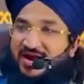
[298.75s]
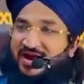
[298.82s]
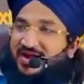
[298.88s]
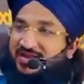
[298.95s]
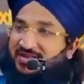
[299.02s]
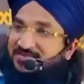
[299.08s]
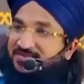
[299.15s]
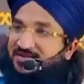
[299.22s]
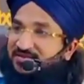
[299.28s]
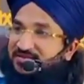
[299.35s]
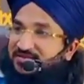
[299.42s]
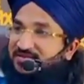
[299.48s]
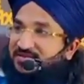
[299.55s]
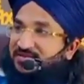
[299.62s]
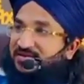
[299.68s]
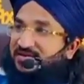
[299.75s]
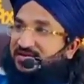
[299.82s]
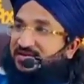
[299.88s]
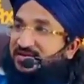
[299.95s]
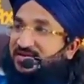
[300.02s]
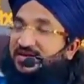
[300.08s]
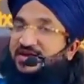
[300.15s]
रहा है आदमी
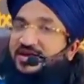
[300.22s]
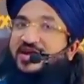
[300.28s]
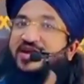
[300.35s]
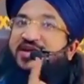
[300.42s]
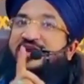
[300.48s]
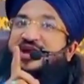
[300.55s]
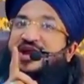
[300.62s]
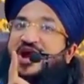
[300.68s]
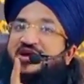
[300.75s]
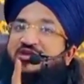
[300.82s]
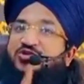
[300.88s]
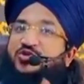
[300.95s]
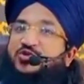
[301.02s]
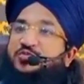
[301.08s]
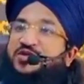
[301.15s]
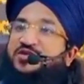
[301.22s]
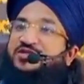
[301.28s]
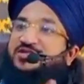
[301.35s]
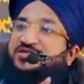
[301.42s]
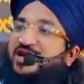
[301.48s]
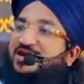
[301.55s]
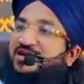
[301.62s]
एक लाख
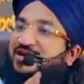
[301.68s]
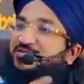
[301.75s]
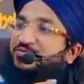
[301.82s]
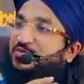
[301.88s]
चौबीस हज़ार